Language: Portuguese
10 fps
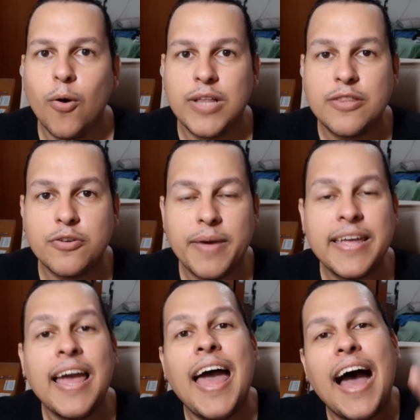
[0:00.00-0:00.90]
Olá, tudo
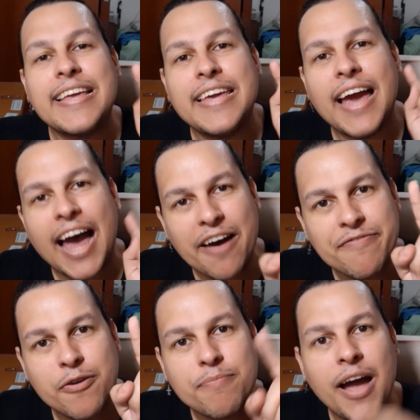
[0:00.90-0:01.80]
bem? Aqui é
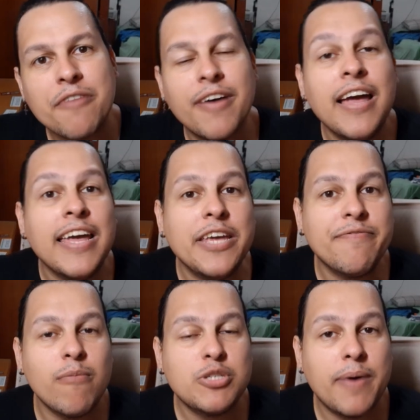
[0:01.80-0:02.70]
Rafael Paiva e
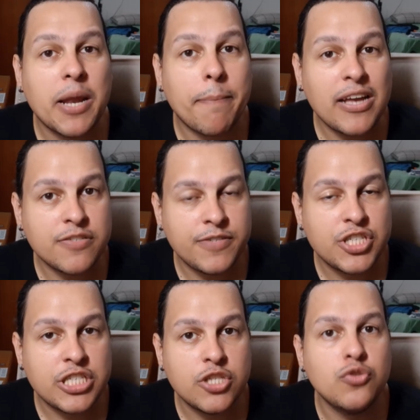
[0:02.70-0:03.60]
vamos para mais um
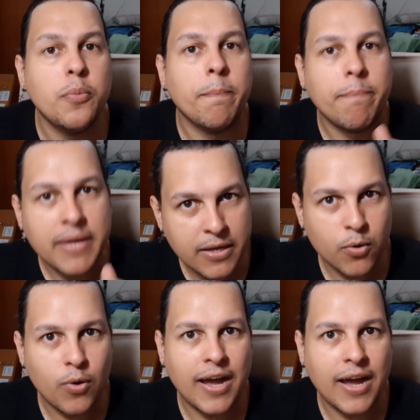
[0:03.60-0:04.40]
vídeo aqui do meu